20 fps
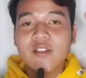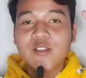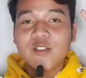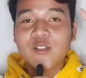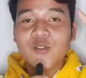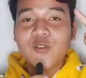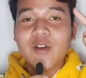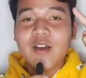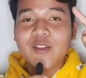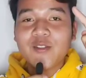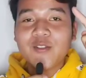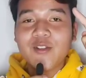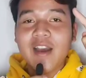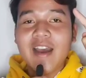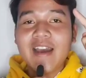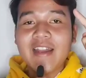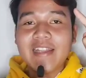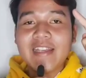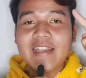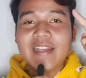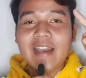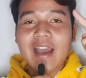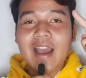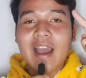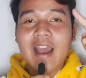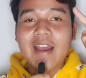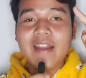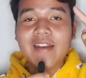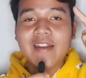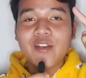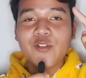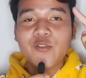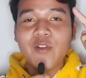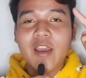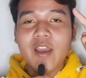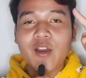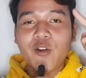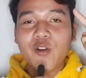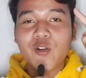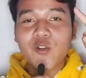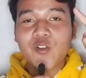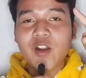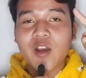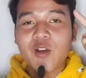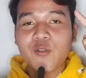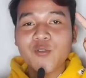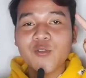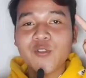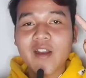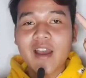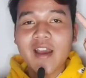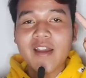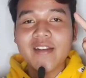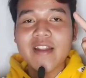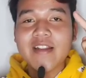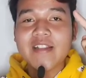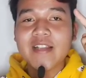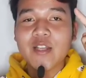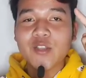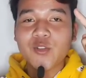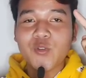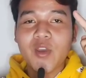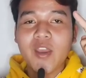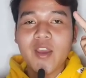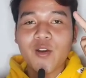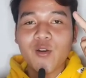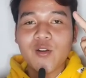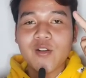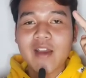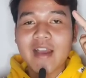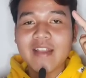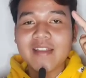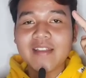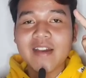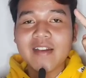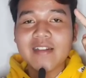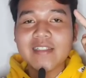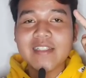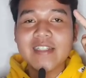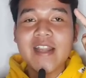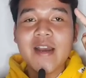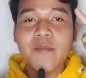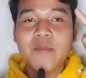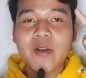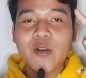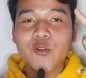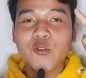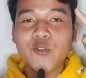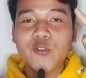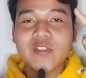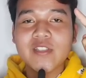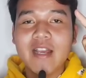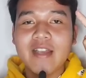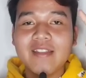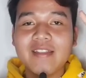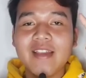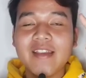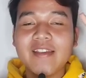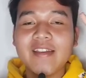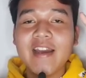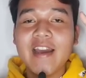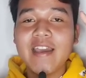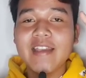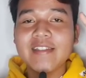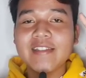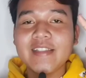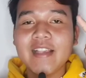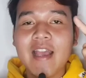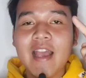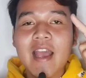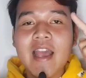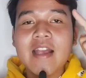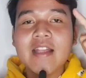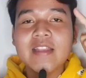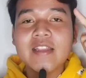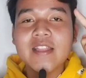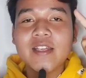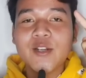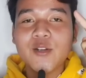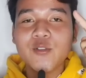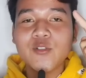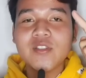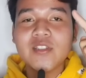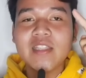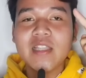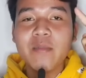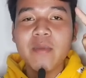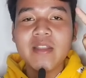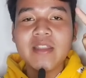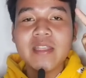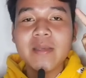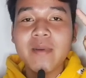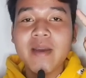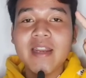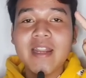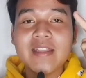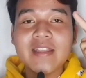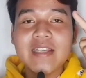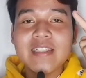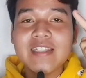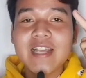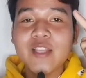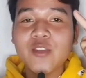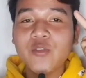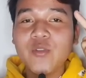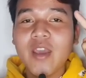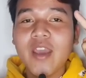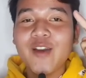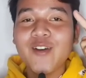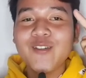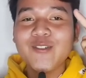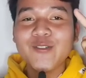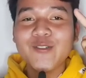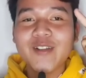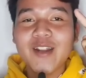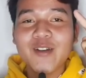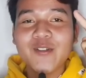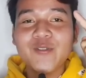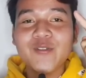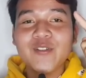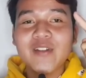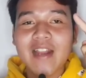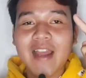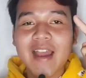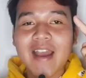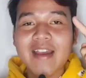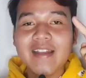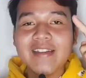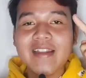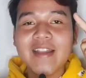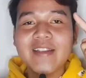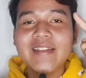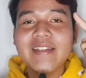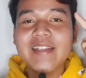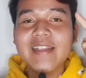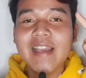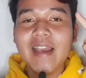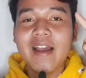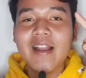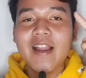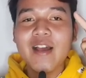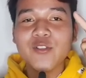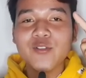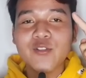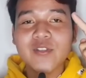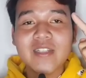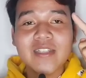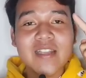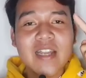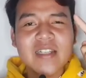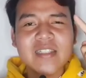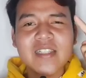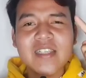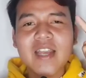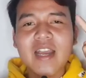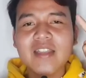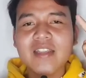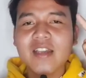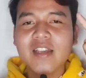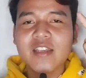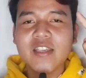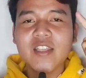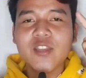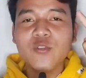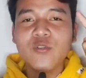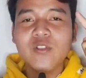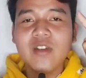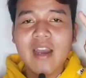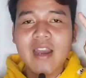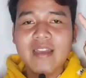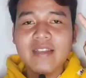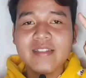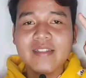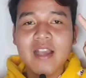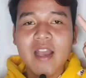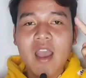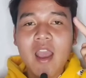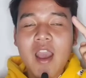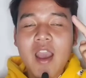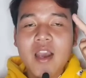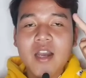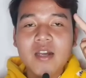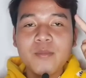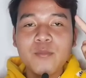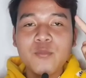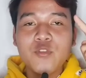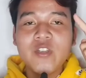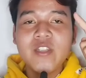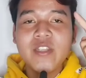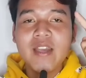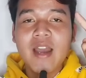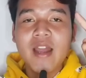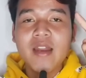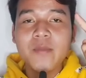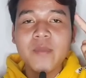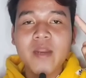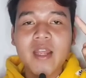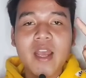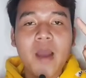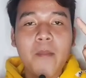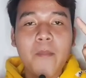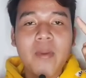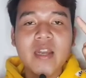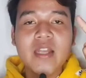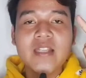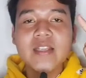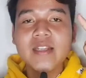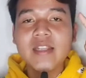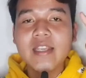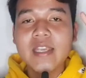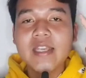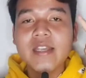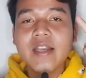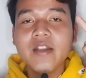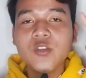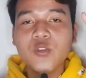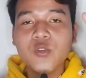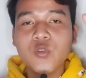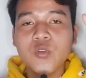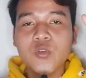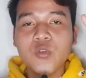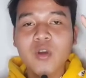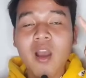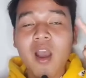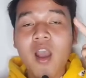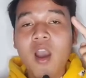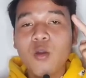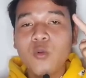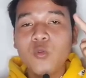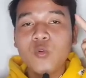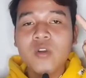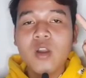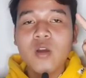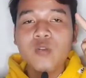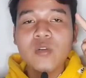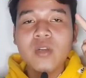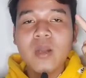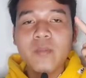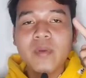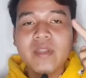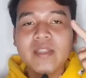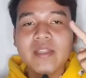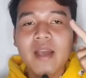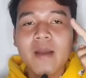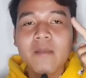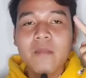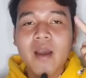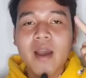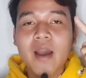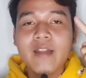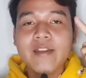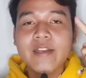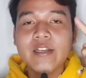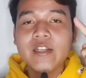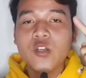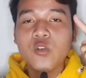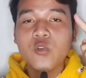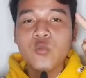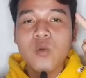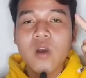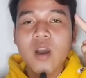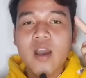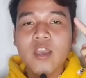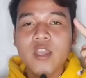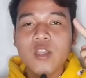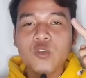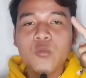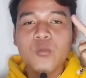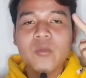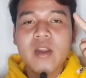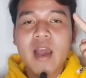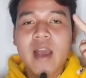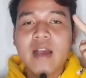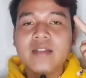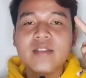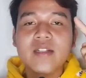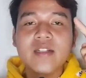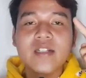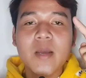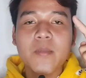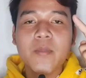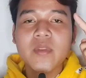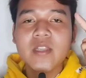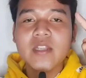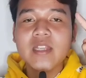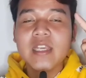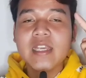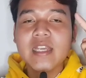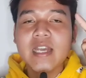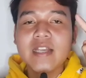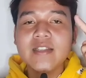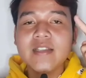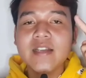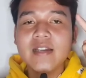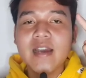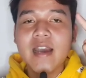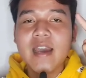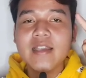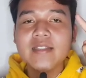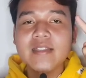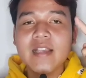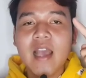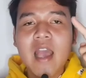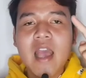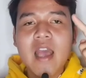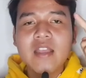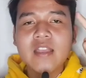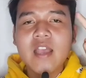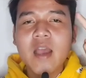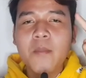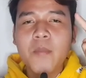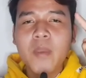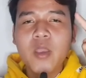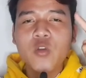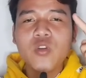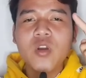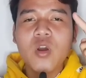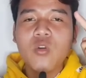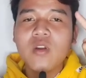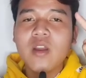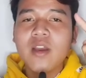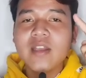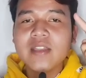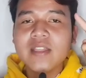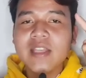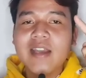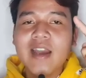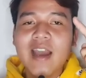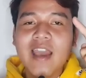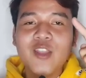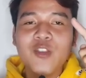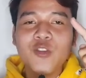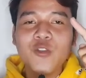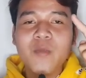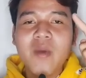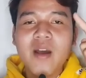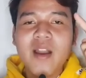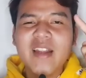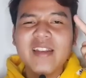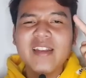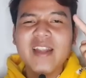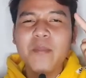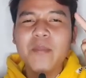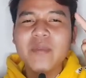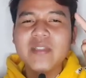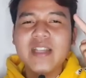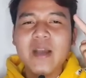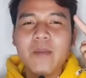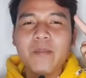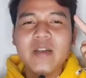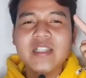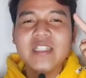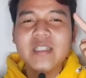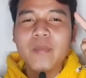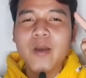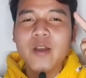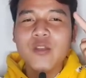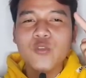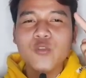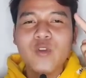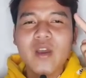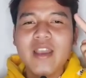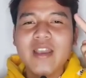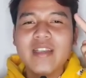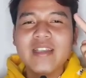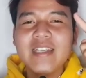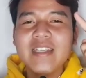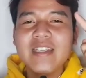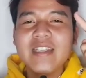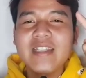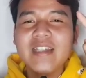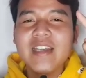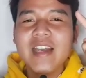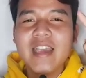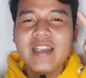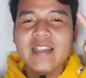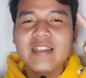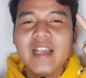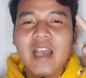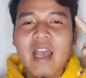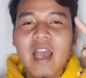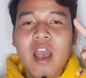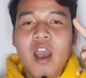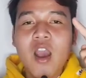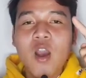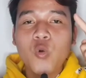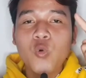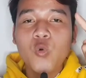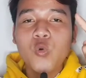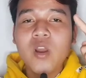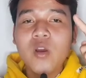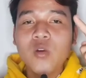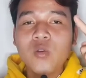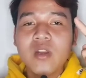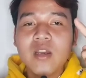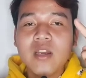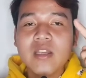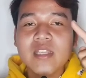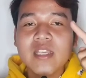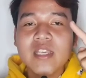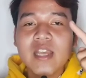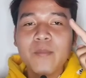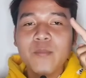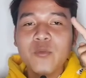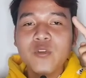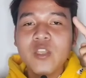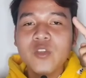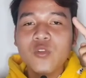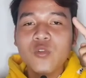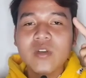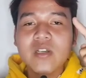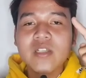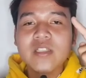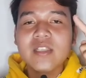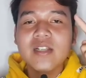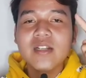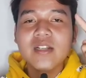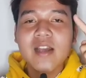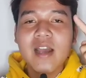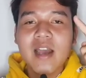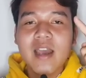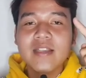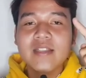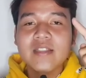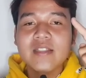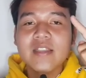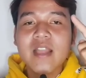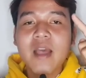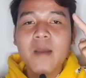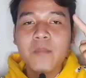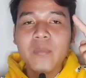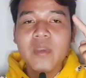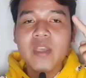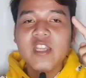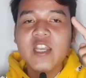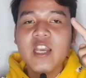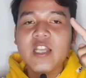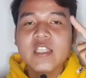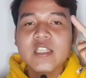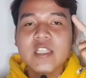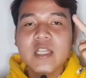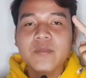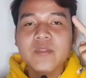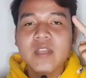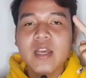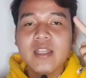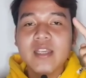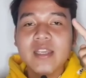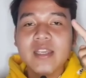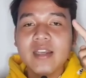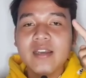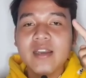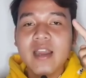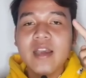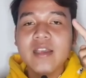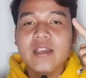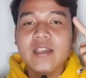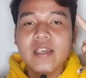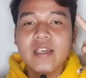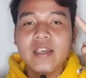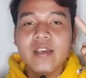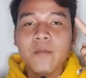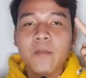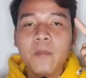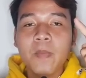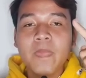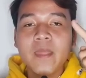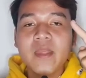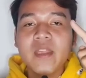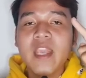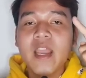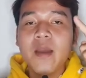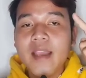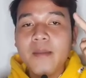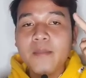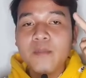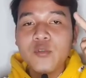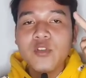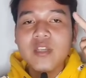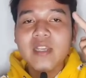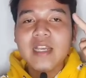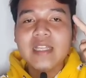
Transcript: Suatu hari, ada dua ekor kura-kura dan satu ekor katak sedang berduduk santai guys. Terus tiba-tiba datang satu ekor kura-kura dan dia langsung tendang si katak itu guys. Kemudian mereka pada nyari ikan tuh. Kura-kura pertama dan kedua itu berhasil dapetin ikannya guys. Tapi kura-kura ketiga itu malah dapat sampah sepatu kayak gini guys. Kura-kura ketiga pun itu kesel guys, tapi dia tetap cari ikan lagi. Dia pun